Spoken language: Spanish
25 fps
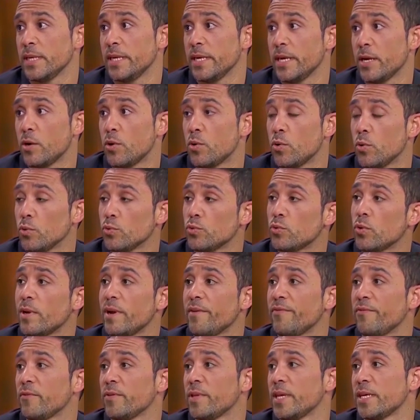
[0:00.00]
y junto
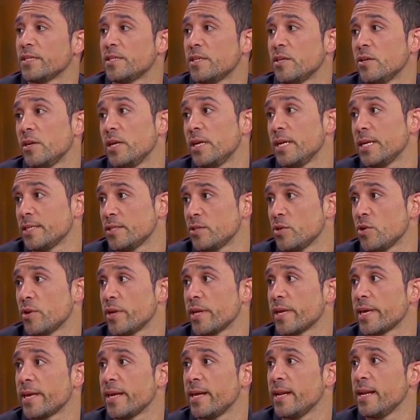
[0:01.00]
a las fundaciones, las
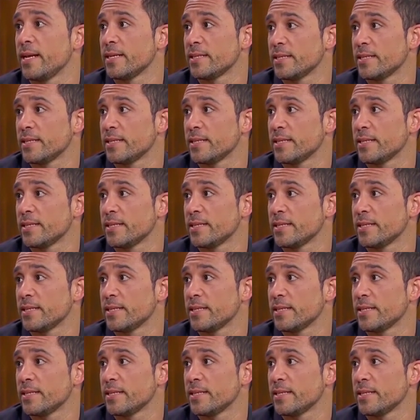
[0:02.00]
ONGs,